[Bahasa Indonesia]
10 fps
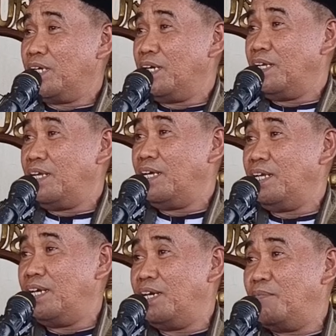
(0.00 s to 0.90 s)
Ini
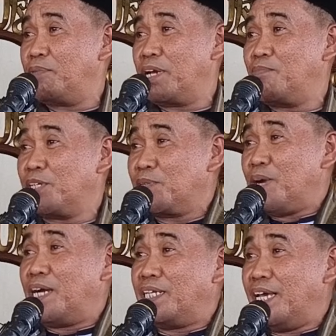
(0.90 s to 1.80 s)
ini penambah
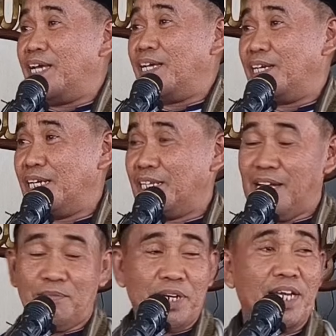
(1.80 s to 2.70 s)
semangat ya
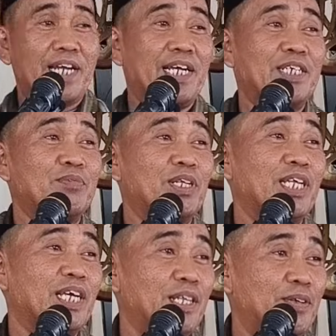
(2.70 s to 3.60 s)
kita mendengarkan
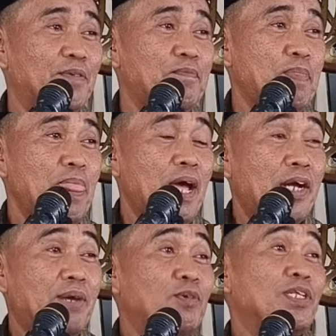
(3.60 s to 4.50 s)
seperti itu
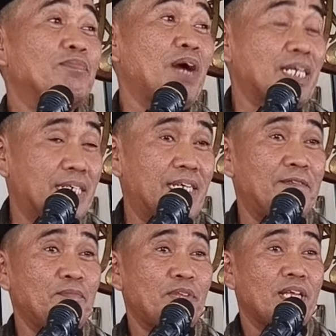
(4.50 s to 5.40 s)
ada
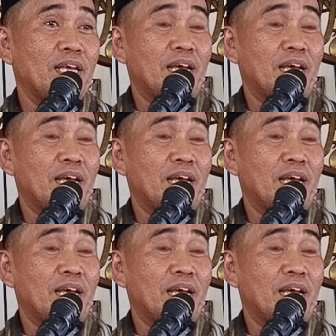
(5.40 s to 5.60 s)
motivasi